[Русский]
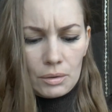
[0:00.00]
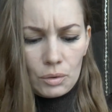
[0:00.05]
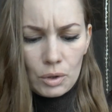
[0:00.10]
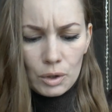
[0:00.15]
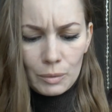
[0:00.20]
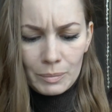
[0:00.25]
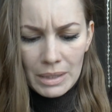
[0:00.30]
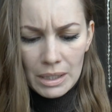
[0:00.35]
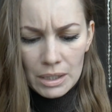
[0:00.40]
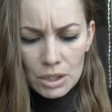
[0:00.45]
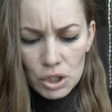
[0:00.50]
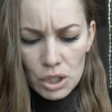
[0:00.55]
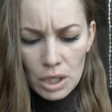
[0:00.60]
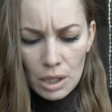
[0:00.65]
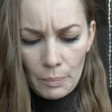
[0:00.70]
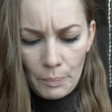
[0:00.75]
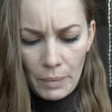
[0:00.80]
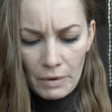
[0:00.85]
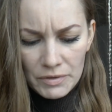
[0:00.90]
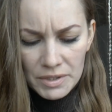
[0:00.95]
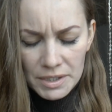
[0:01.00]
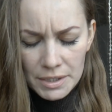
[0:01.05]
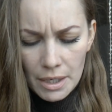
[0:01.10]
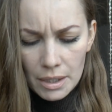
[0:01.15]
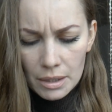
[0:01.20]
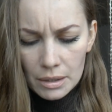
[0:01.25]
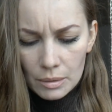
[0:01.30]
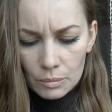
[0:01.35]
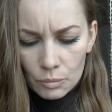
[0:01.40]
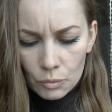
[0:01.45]
Но она мне лежала
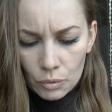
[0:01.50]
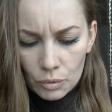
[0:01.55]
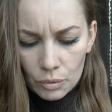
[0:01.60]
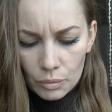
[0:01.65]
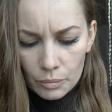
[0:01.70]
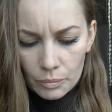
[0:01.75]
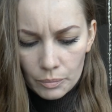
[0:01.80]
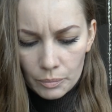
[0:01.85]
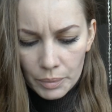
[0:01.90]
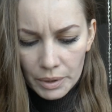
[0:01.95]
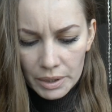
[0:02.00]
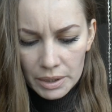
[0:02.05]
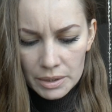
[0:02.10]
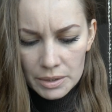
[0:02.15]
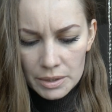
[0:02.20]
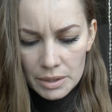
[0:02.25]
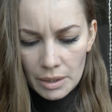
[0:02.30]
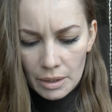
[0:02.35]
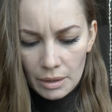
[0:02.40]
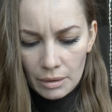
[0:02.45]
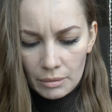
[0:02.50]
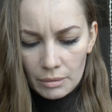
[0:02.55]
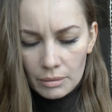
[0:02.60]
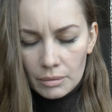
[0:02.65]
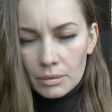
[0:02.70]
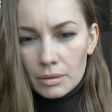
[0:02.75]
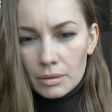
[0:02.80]
по-всякому, по идее.